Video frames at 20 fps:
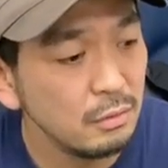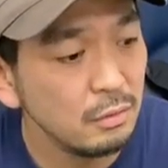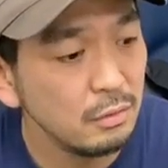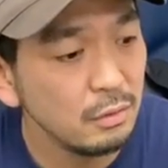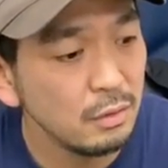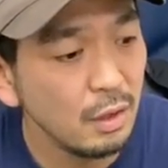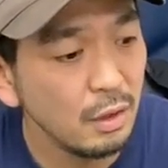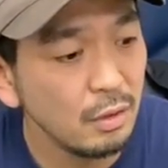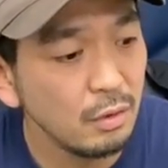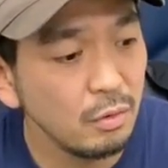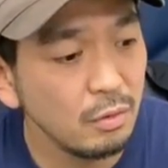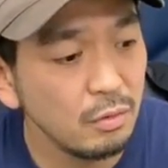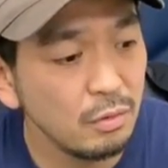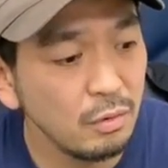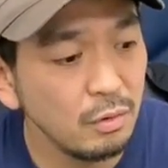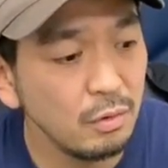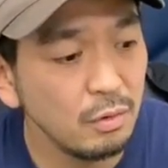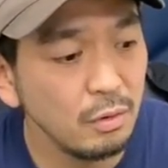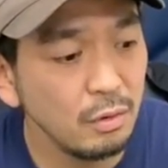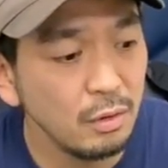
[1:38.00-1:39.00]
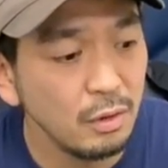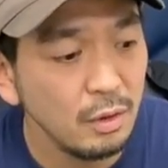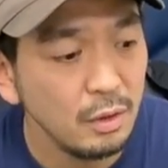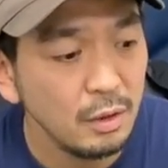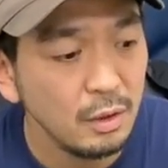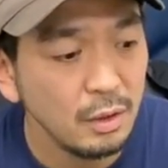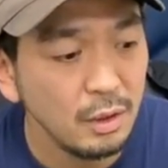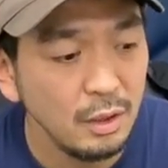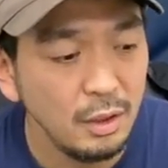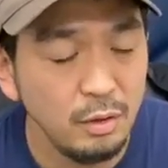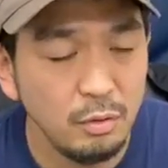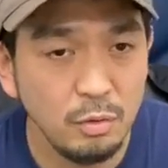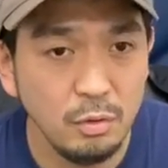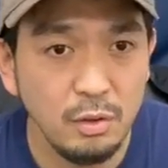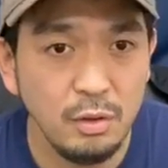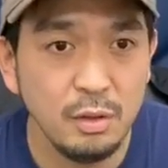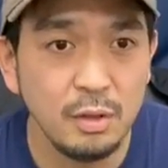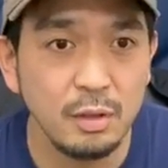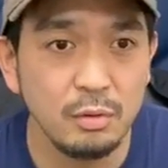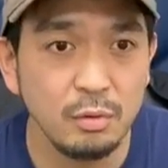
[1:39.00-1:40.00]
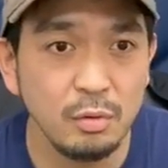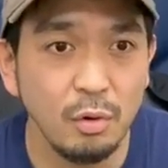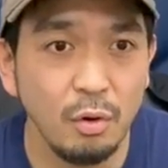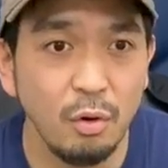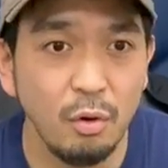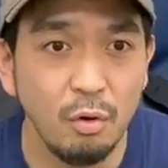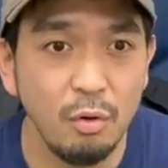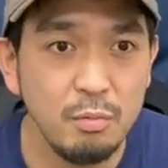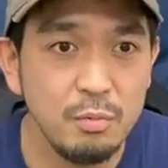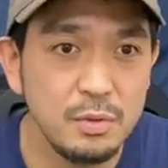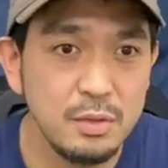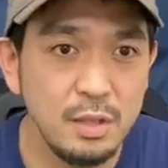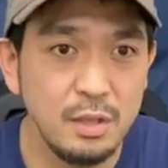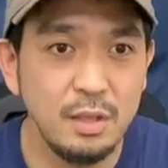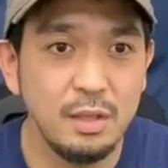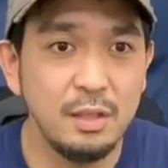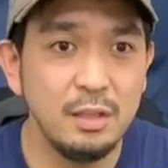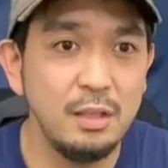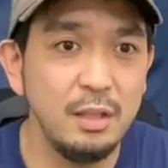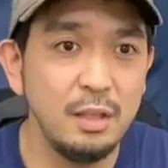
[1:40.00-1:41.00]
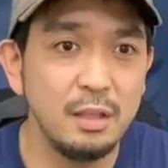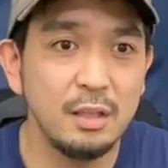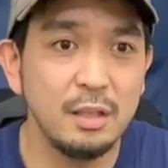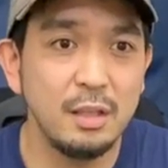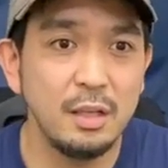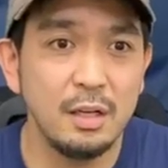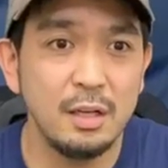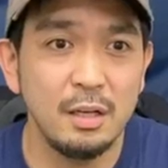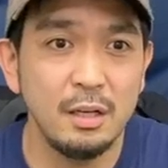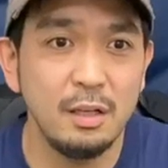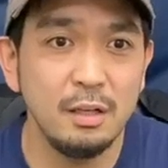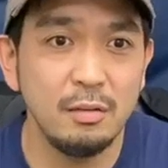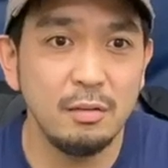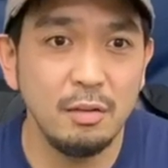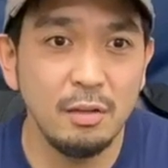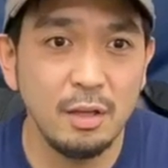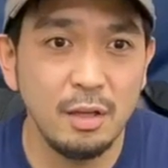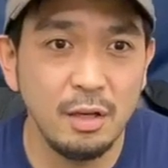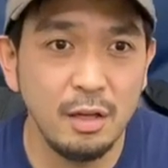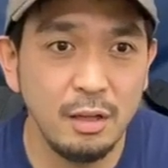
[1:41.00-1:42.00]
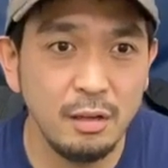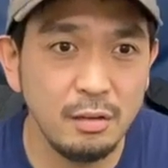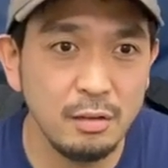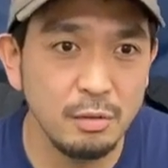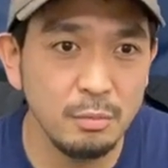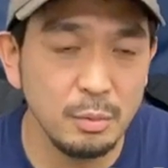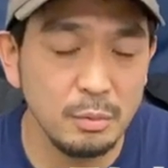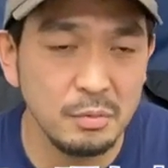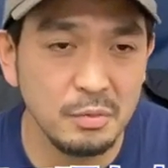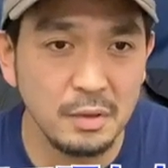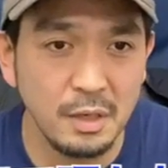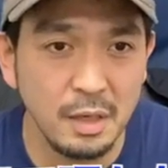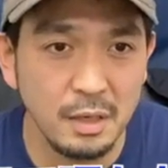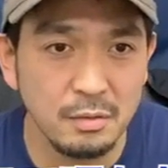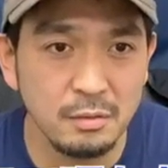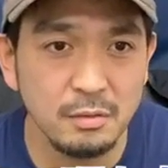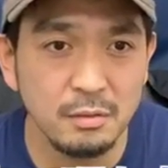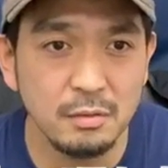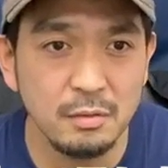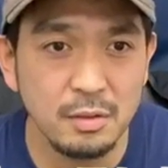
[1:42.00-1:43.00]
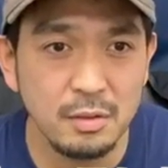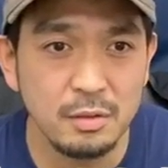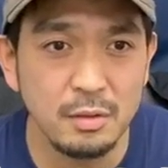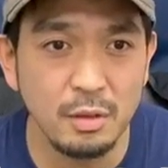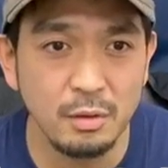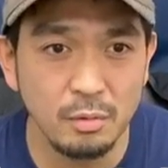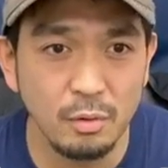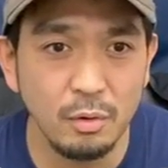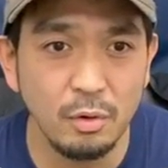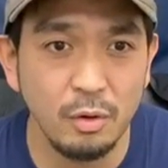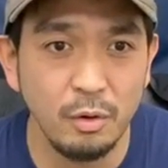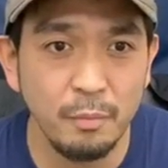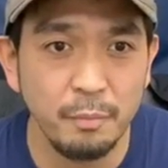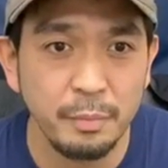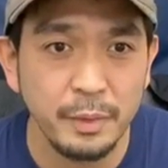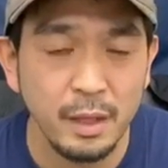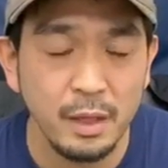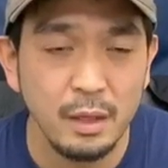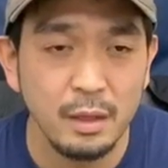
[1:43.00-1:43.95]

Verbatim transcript: 結局イートインだとお店に来ていただかないといけないっていう部分があるんですけど、